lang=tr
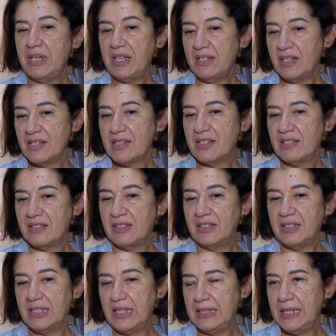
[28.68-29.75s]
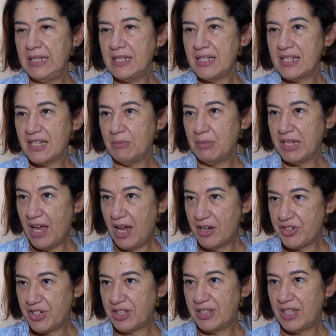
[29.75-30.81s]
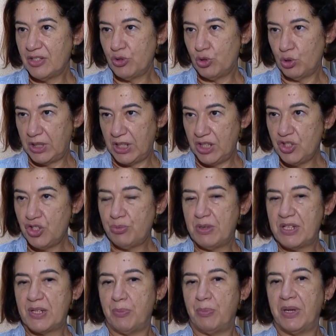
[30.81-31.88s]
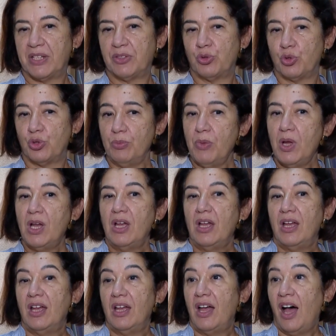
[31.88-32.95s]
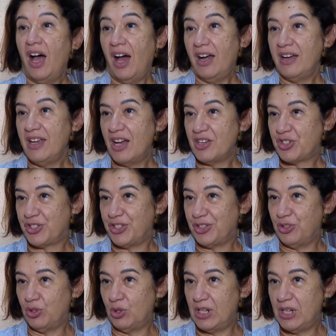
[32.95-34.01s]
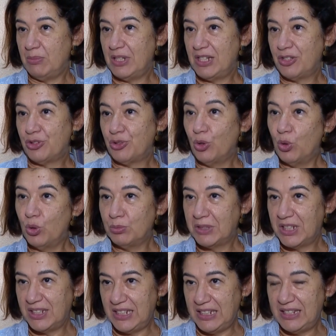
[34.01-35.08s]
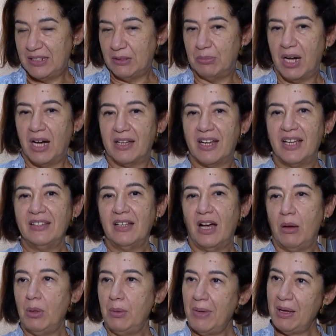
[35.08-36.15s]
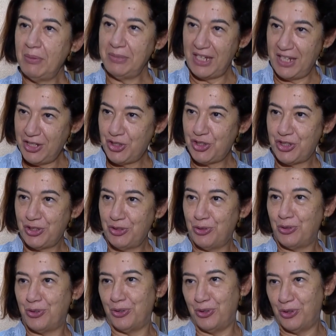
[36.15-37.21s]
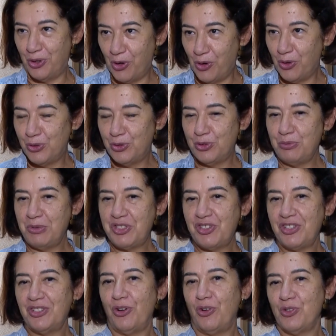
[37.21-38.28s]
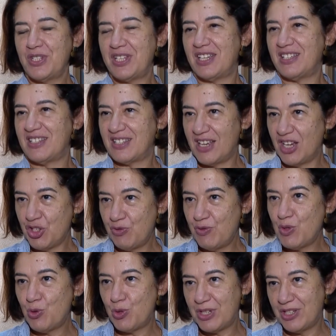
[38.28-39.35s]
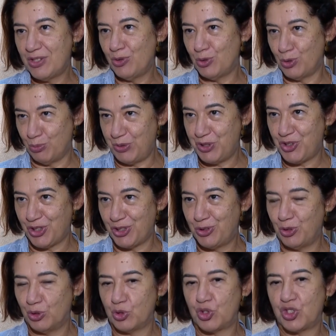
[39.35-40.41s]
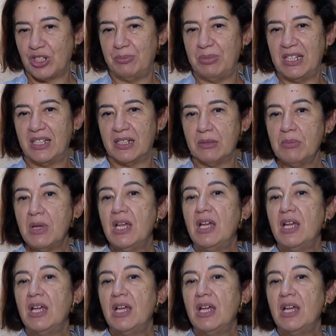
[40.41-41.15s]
Beyin hastalıkları dediğiniz gibi gerçekten çok geniş bir spektrum e, her yaşta görülebilir doğumdan itibaren ama ben bir erişkin nöroloğu olduğum için 18 yaş ve üzeri grup için konuşabilirim.